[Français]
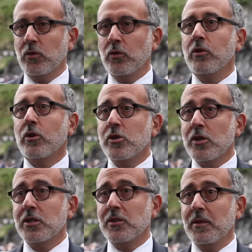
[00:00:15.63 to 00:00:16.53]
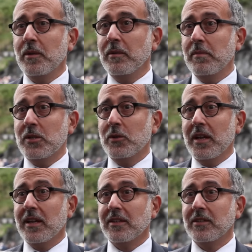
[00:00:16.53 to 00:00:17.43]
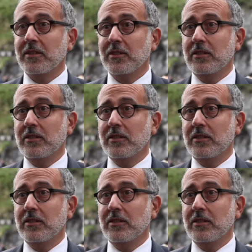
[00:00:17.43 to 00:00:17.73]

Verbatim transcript: de l'urgence euh, missionnaire euh,